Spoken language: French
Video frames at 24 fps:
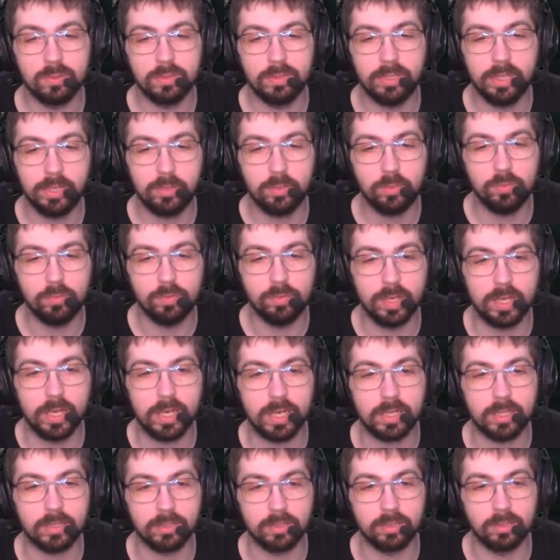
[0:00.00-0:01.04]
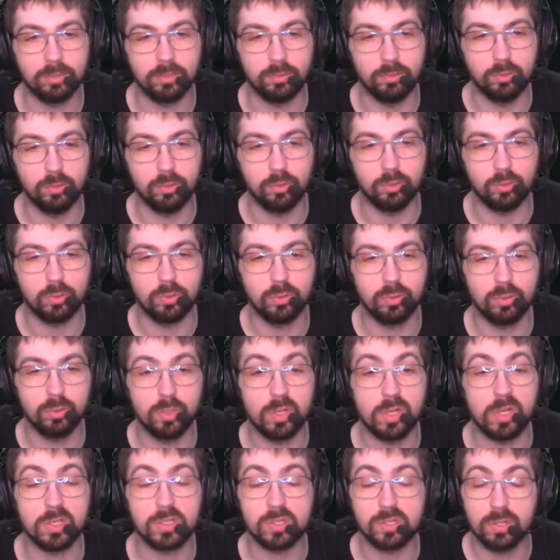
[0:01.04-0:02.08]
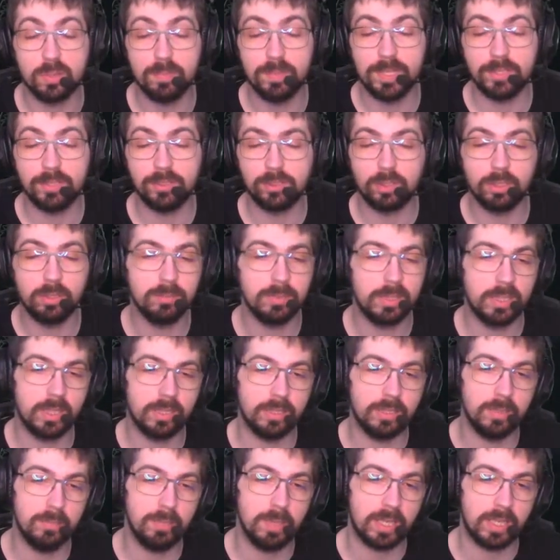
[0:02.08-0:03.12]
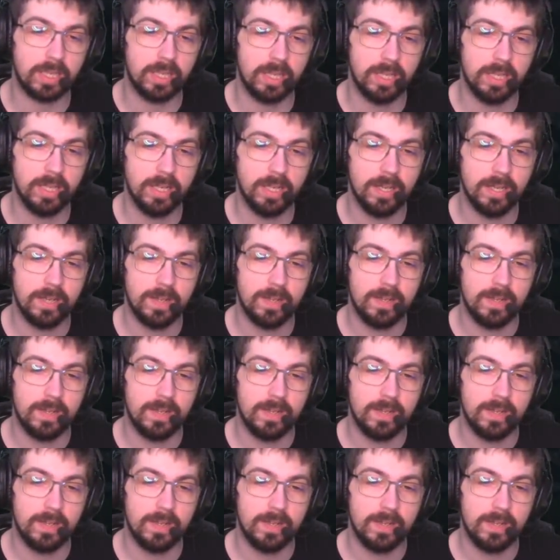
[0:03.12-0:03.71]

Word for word: découverte du jeu The Medium qui a débarqué